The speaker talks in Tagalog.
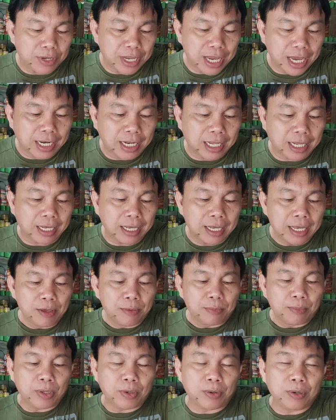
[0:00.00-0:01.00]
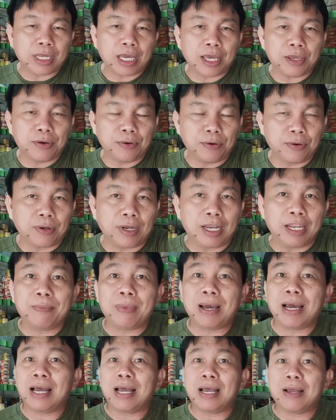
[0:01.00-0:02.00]
kunyari meron kayong
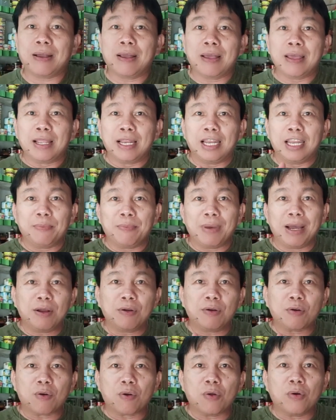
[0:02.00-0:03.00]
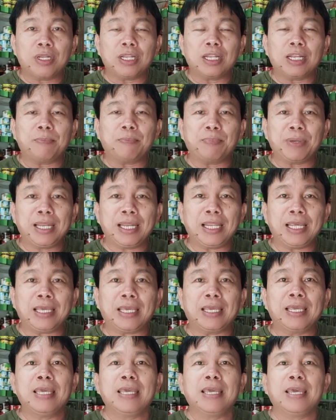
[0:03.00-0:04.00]
limang, limang kulon na
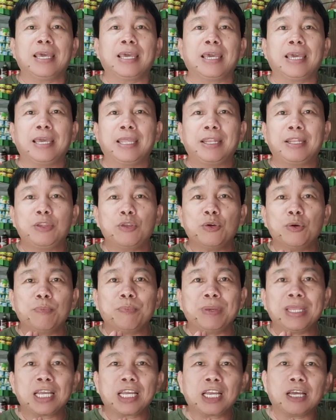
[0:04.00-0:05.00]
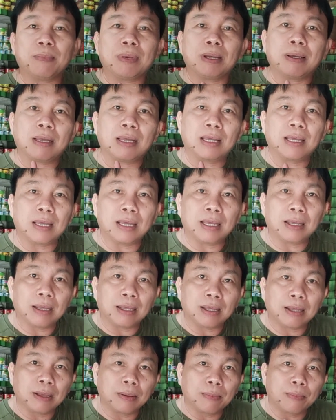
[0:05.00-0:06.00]
napili and yung pinaka
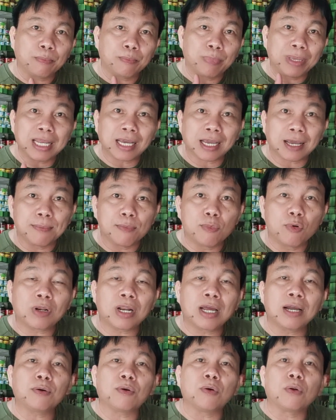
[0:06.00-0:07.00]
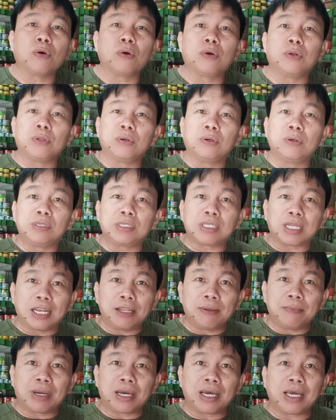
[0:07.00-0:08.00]
pinakamurang kulon doon sa
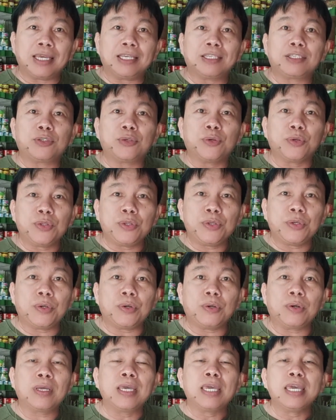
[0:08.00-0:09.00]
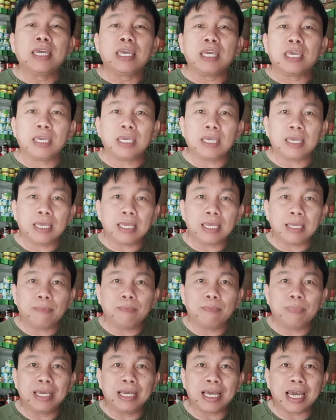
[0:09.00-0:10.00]
lima is yun yung
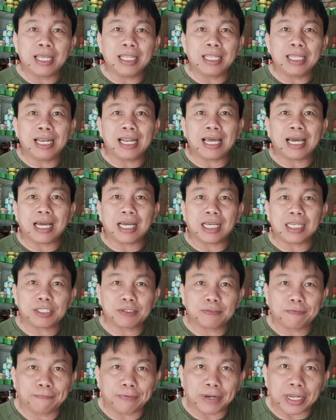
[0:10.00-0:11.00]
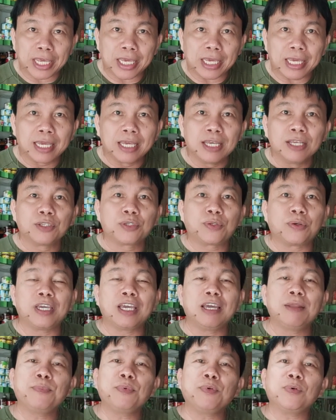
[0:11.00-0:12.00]
ibigay nila as free. So
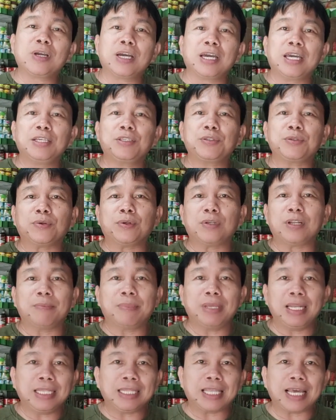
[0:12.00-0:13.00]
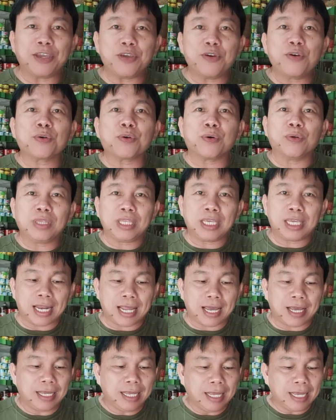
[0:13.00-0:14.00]
ayan po guys, so namili tayo konti
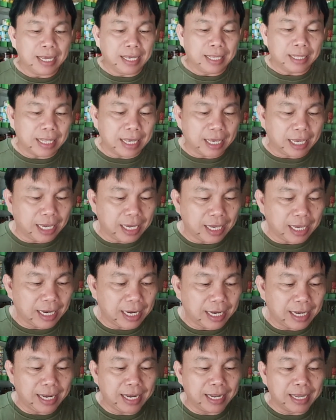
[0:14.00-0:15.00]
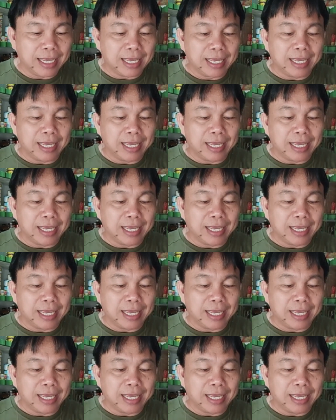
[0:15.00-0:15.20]
lang dahil